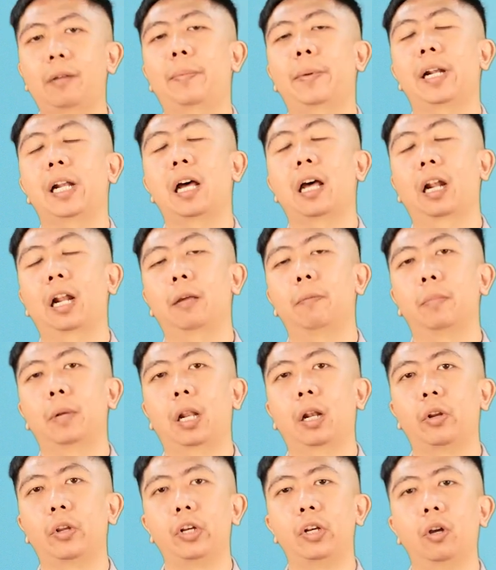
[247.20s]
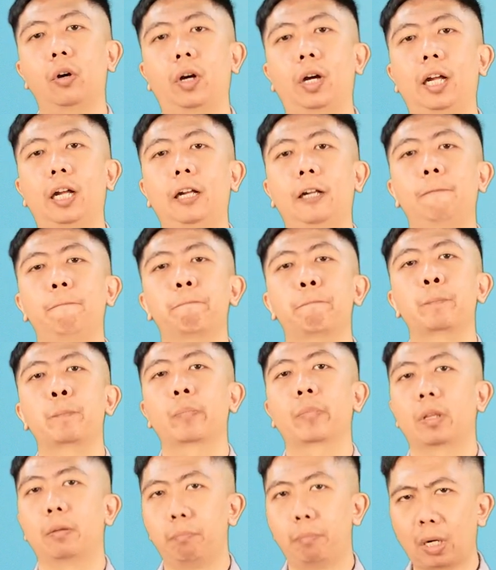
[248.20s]
kepada Allah melalui doa.
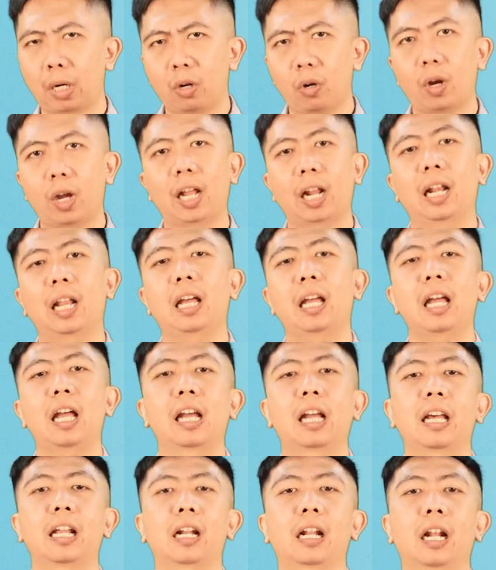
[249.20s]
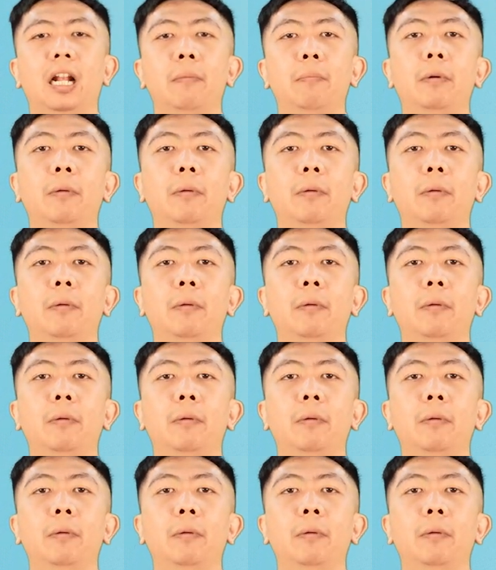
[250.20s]
Berdoalah agar Allah